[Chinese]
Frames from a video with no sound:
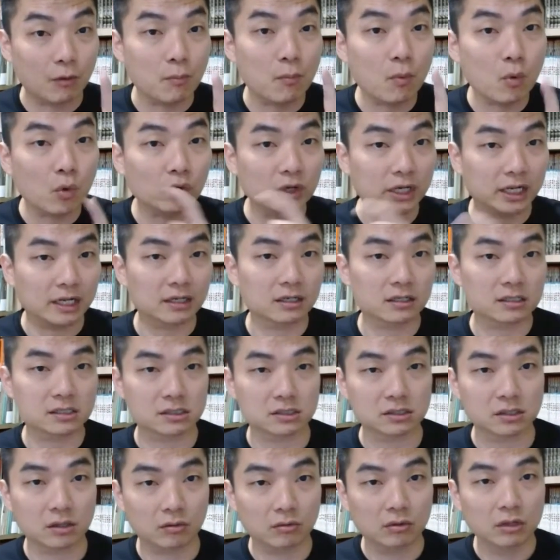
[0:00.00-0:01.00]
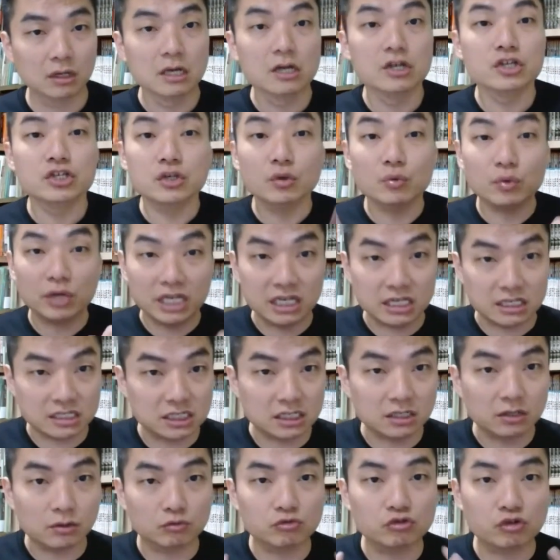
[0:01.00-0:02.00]
朝末年的时候就已
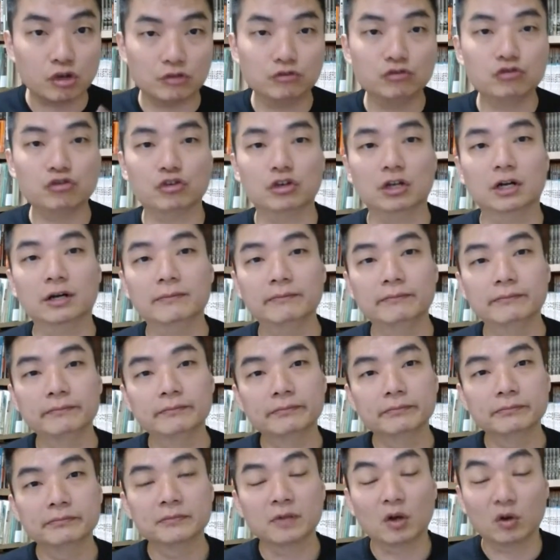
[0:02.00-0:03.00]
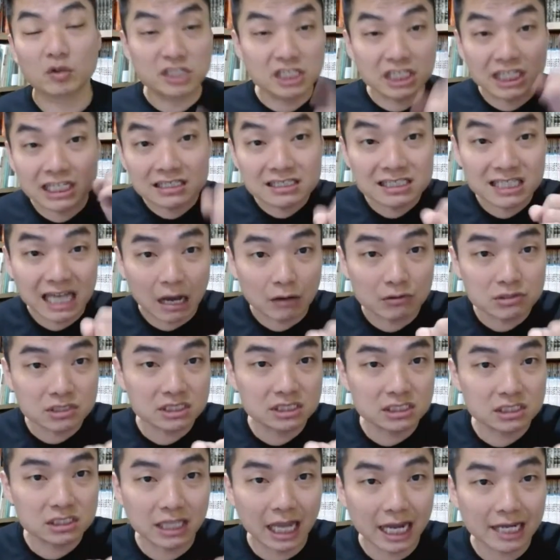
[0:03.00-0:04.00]
经有选举了，哦，清朝
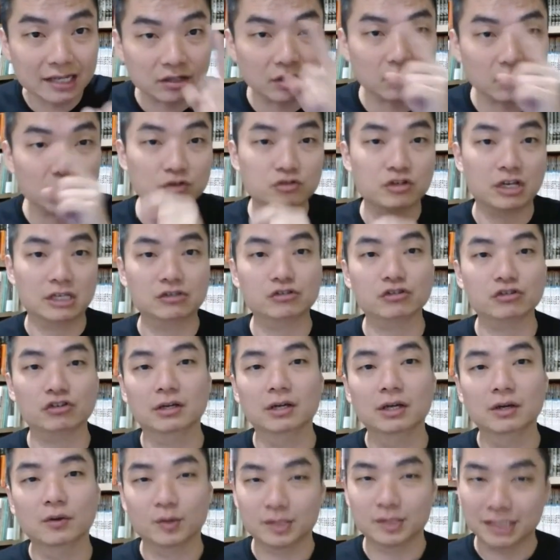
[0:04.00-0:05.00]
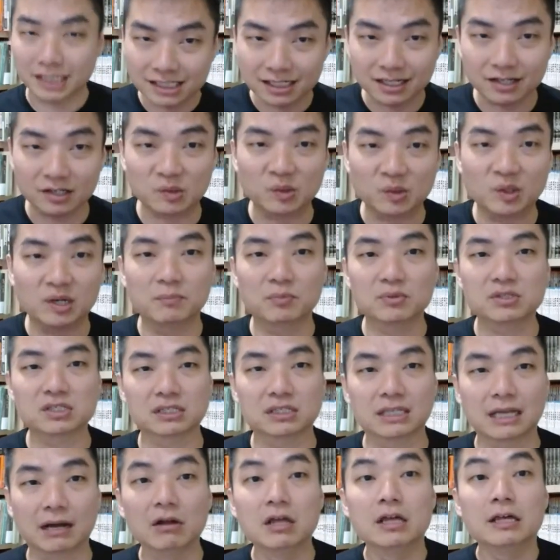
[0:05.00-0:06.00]
时代都有选举，我相信很多人不
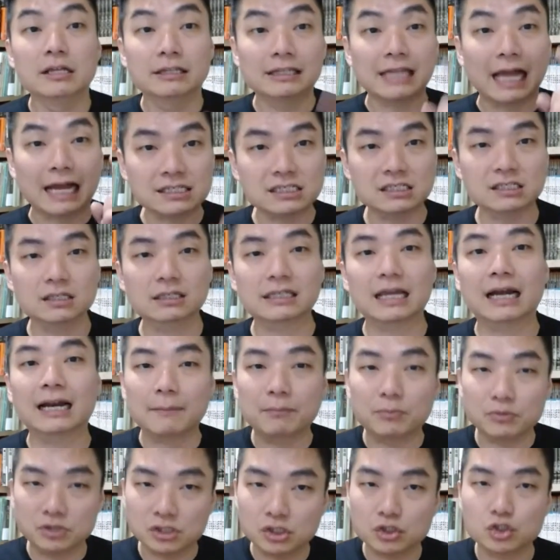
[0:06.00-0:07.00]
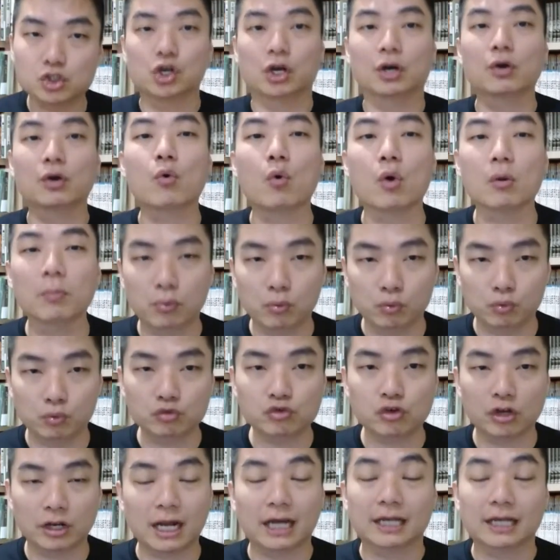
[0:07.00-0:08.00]
知道，当时当然不是全国
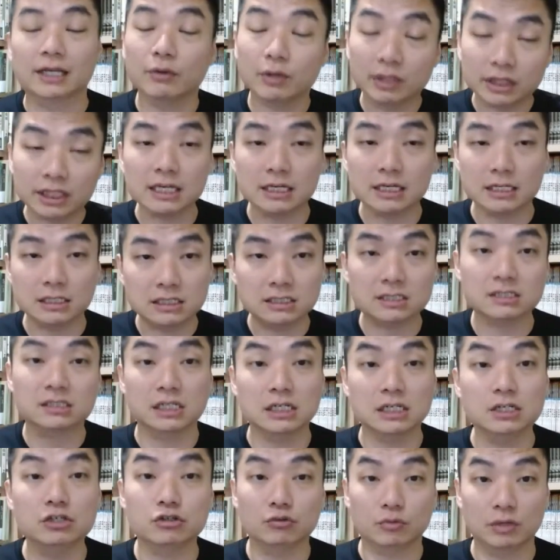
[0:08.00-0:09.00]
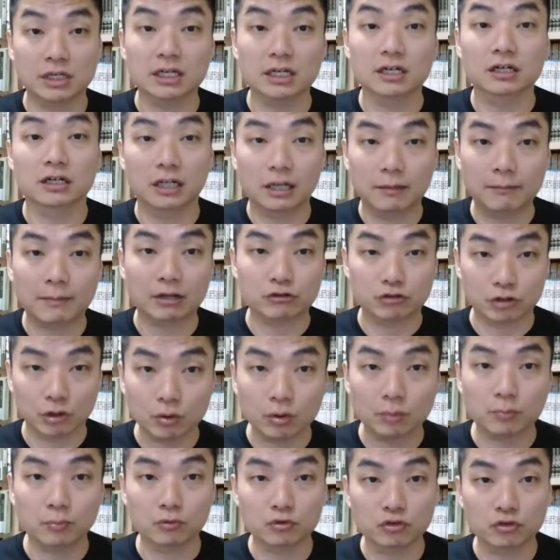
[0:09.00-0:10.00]
普选啦，因为第一次是一九一二年嘛，全
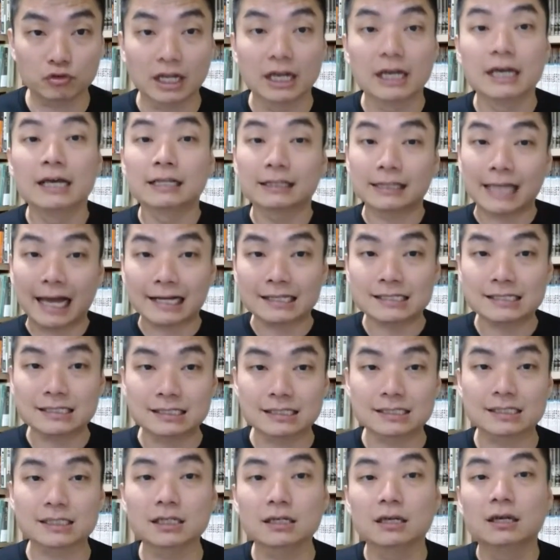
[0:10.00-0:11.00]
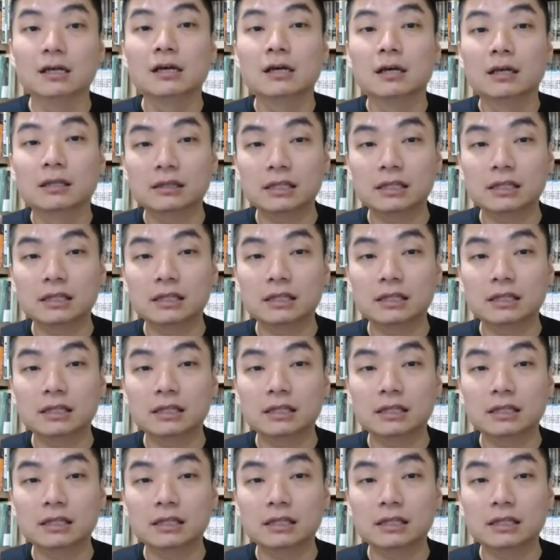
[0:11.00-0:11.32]
国普选，当时是。